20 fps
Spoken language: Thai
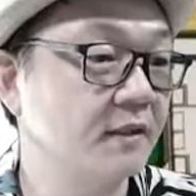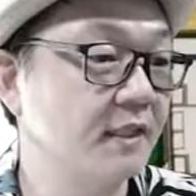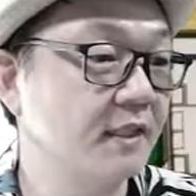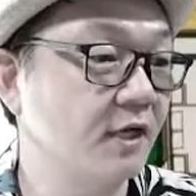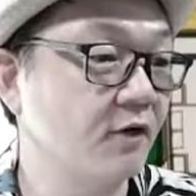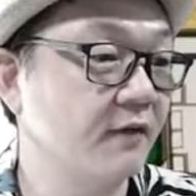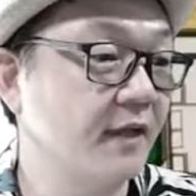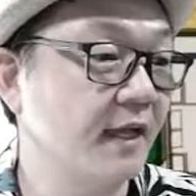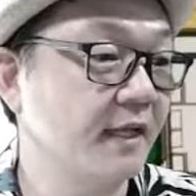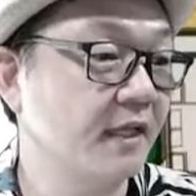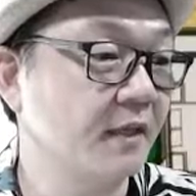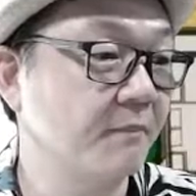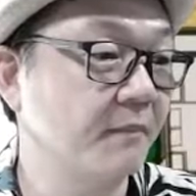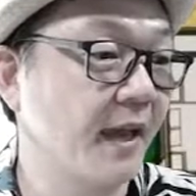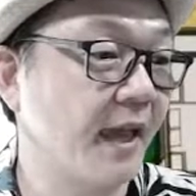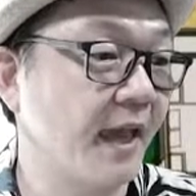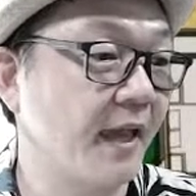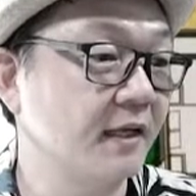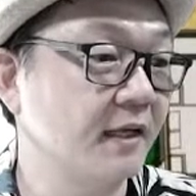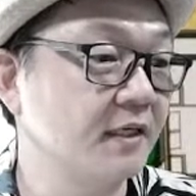รึ่งเดียวด้านกำแพ
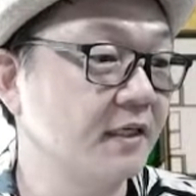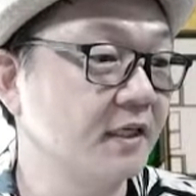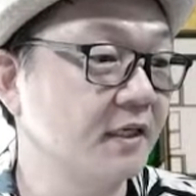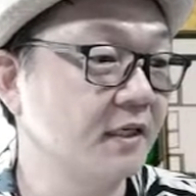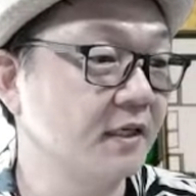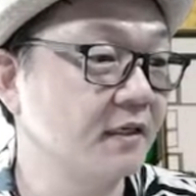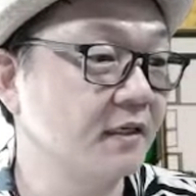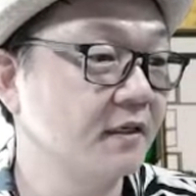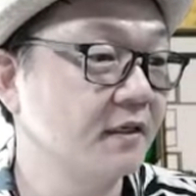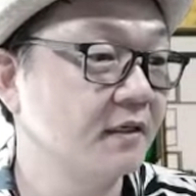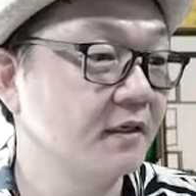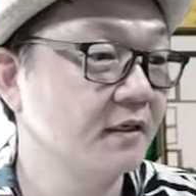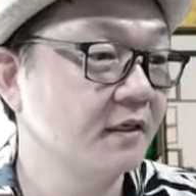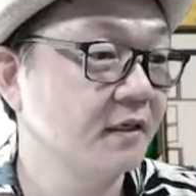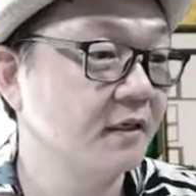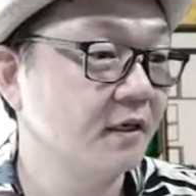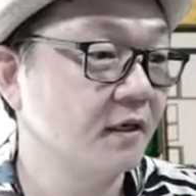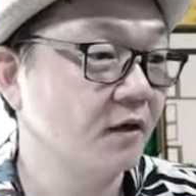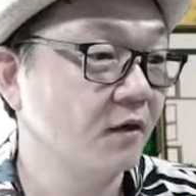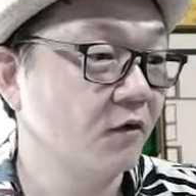งคือ
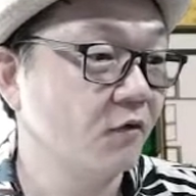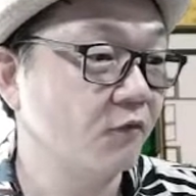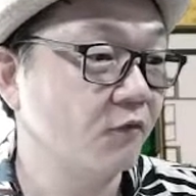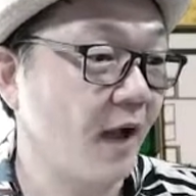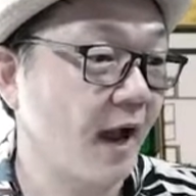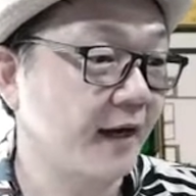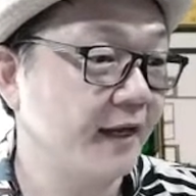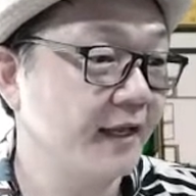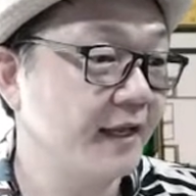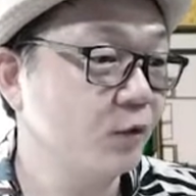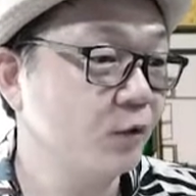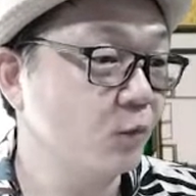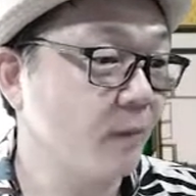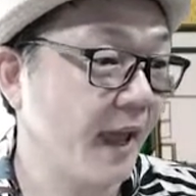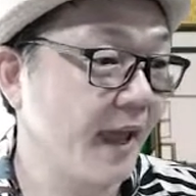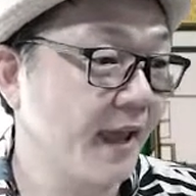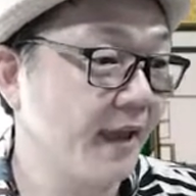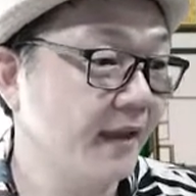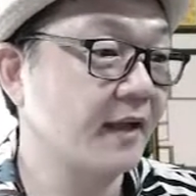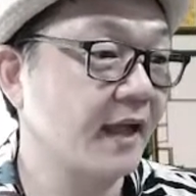ฝั่งนี้ถูกไหม
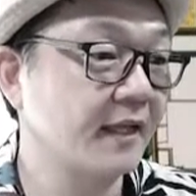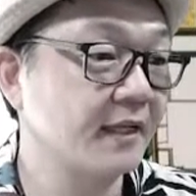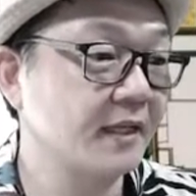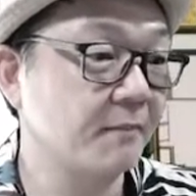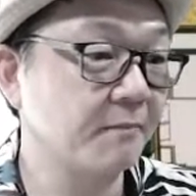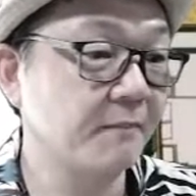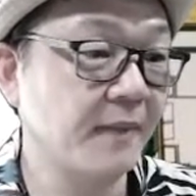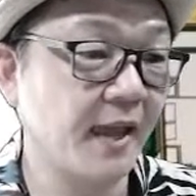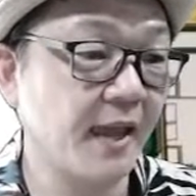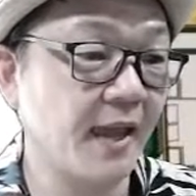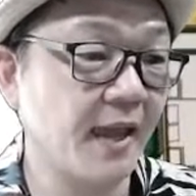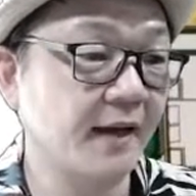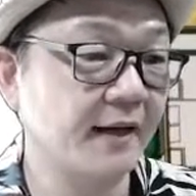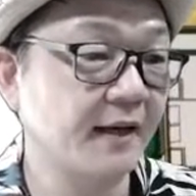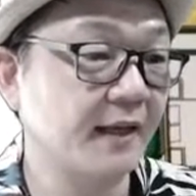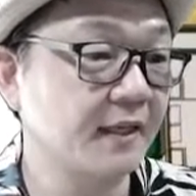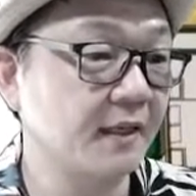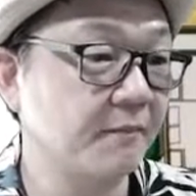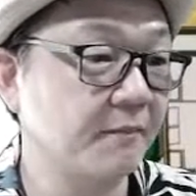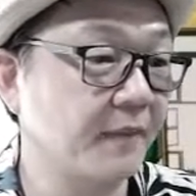ด้านกำแพง
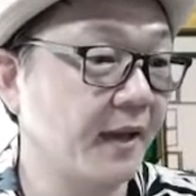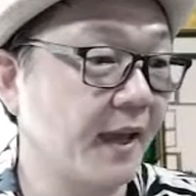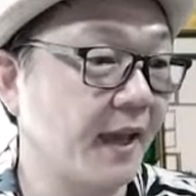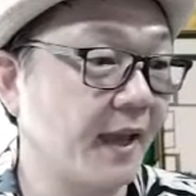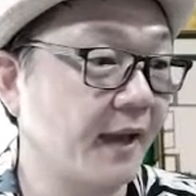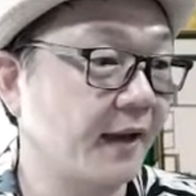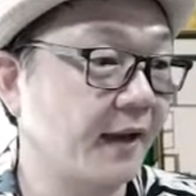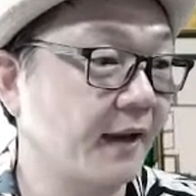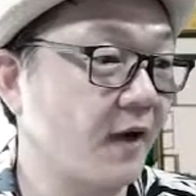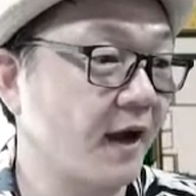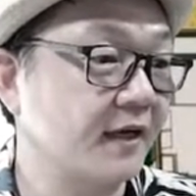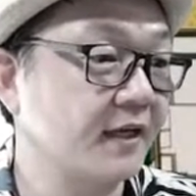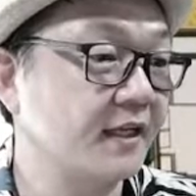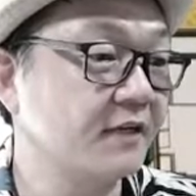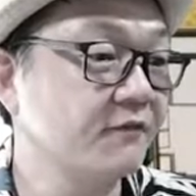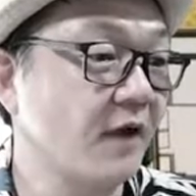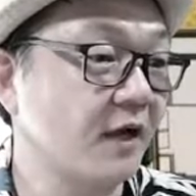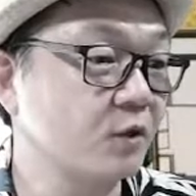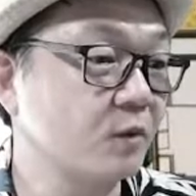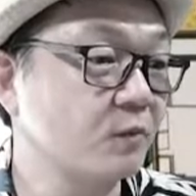ด้านกำแพง ฝั่งนี้
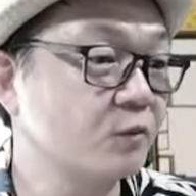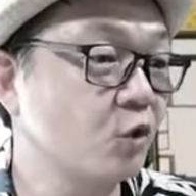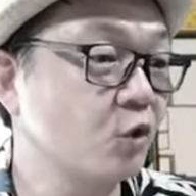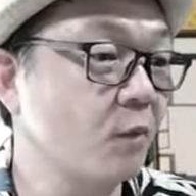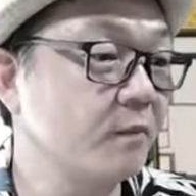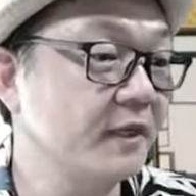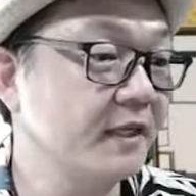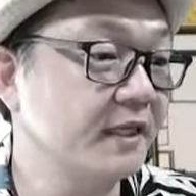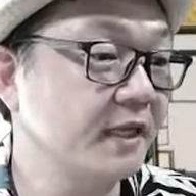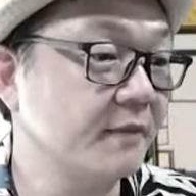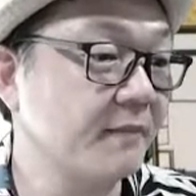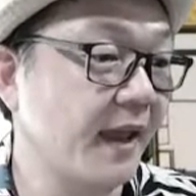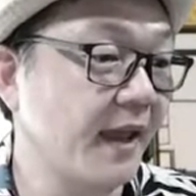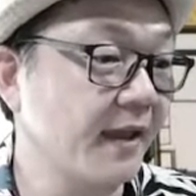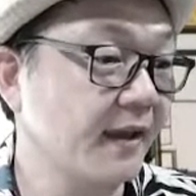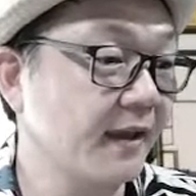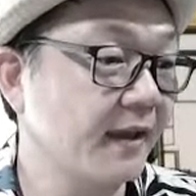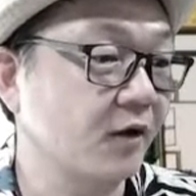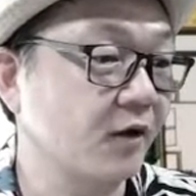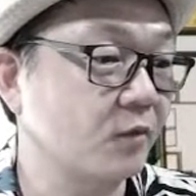ฝั่งส้มๆนี้ใช่ไหม
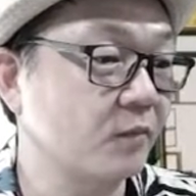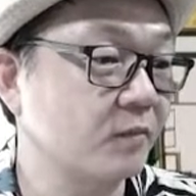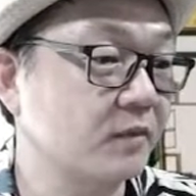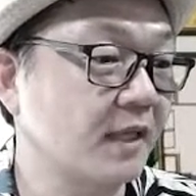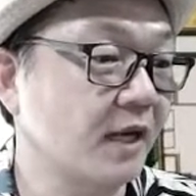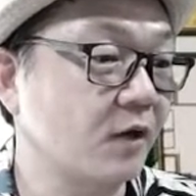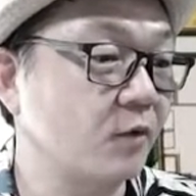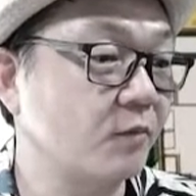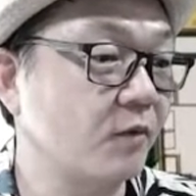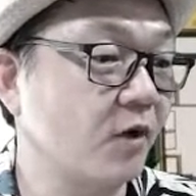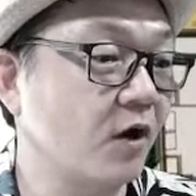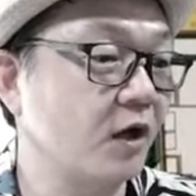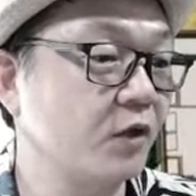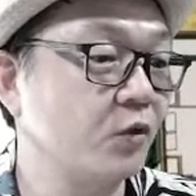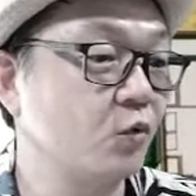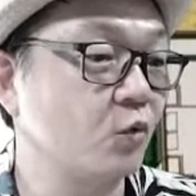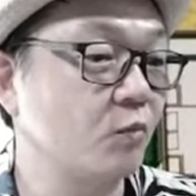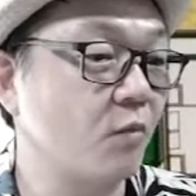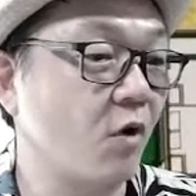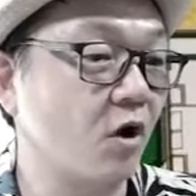ถ้าคุณพ่ออ
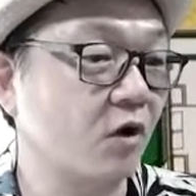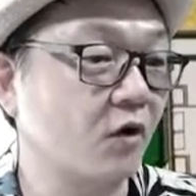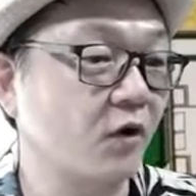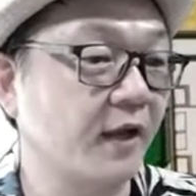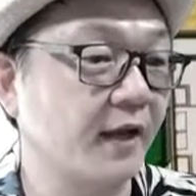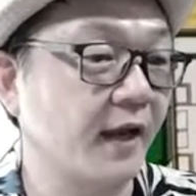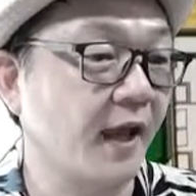ยู่บอกหน่อย